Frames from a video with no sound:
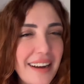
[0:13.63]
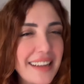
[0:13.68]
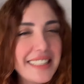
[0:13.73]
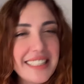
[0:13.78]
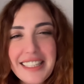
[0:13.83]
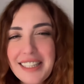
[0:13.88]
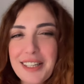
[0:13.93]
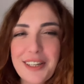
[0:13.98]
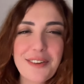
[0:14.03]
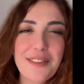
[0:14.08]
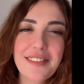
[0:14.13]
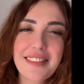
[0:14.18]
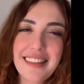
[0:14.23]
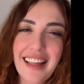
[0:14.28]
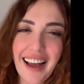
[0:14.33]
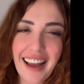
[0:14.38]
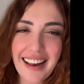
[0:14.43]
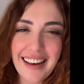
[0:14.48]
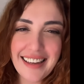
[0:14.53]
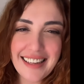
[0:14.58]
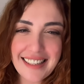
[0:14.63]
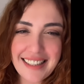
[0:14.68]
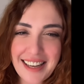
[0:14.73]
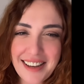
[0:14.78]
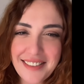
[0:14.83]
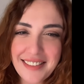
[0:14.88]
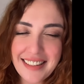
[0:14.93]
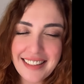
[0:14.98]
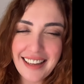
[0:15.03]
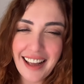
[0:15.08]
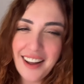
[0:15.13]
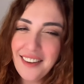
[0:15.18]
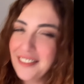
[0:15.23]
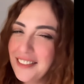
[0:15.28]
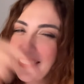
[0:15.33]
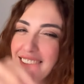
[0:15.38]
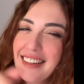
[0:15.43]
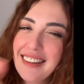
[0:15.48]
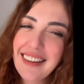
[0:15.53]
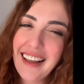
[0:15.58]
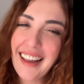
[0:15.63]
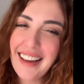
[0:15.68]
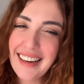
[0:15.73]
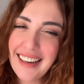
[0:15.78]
فوقاش نعطيكم الطاقه الايجابيه اعملوا لي